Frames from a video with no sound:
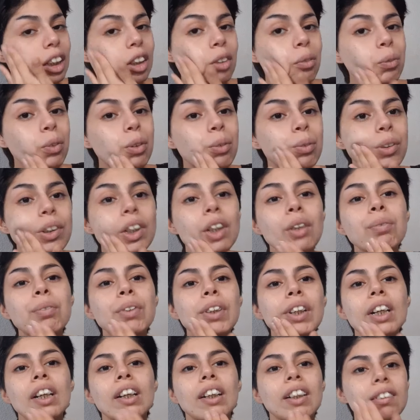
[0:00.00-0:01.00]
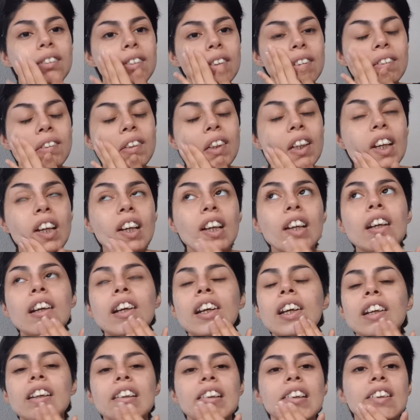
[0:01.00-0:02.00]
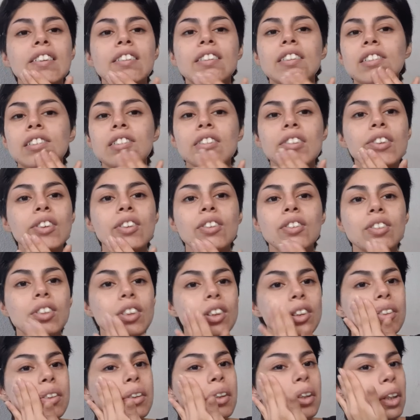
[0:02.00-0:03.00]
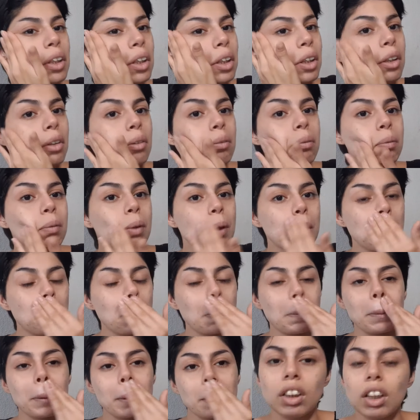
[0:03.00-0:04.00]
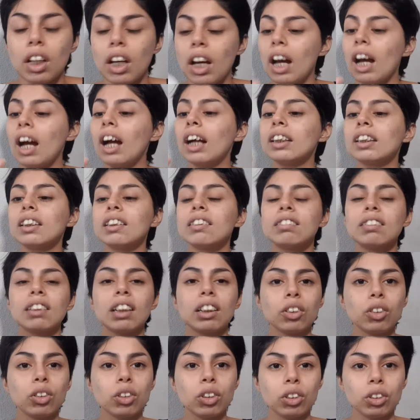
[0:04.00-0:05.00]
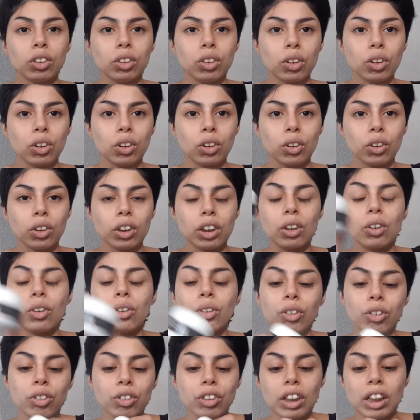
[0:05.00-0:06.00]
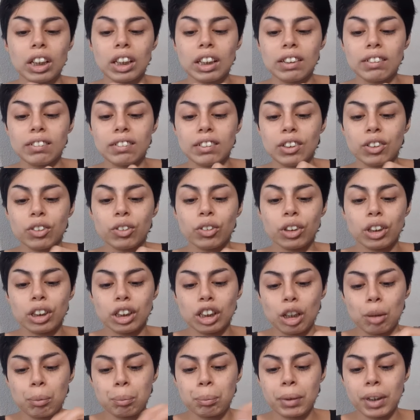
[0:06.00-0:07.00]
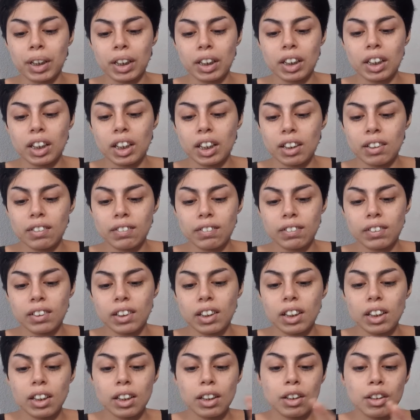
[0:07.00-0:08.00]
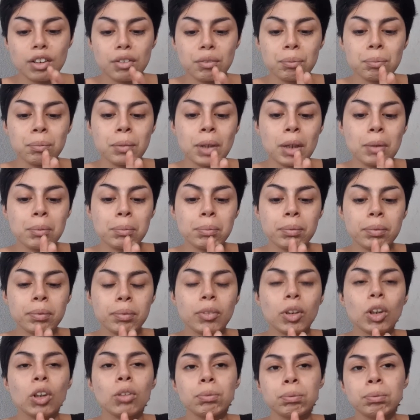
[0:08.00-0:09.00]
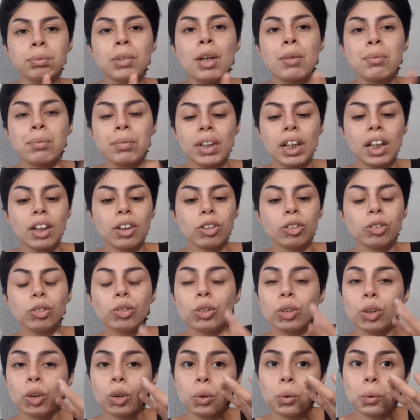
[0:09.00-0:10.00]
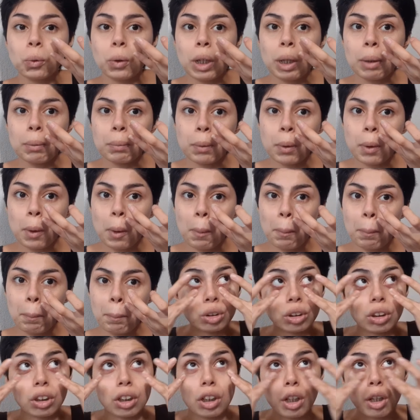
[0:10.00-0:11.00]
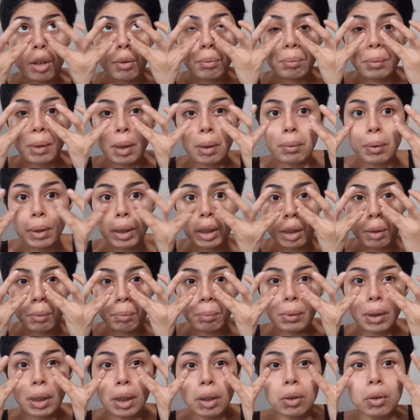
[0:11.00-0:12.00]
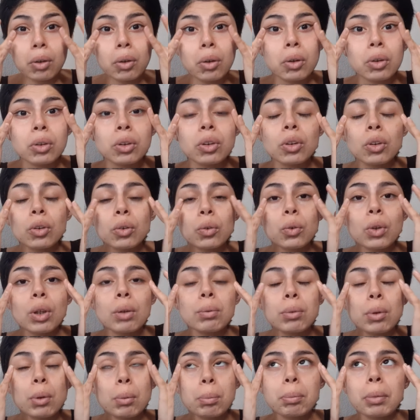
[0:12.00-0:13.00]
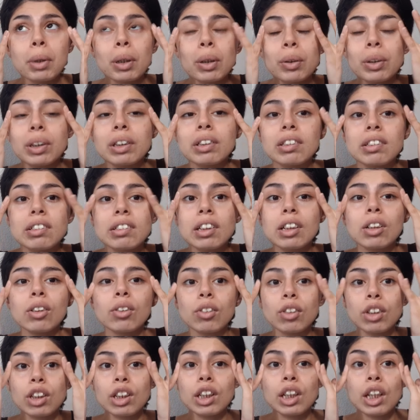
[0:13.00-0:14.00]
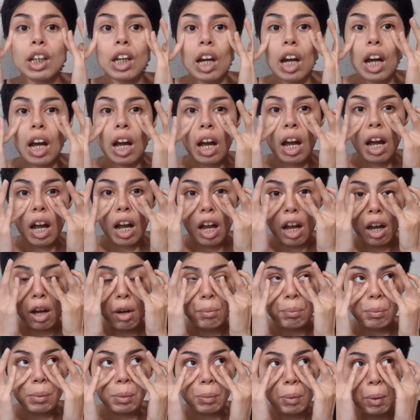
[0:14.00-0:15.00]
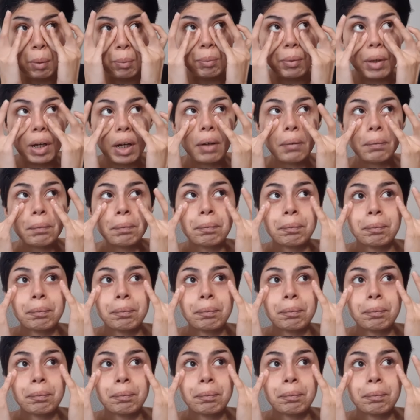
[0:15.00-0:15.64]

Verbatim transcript: después voy a esperar a que se seque y esas cosas. Pero bueno, aquí está el contorno de ojos que les digo que también es. Me, enviaron uno nuevo. Me habían enviado otro nuevo, pero ese se lo di a mi mamá.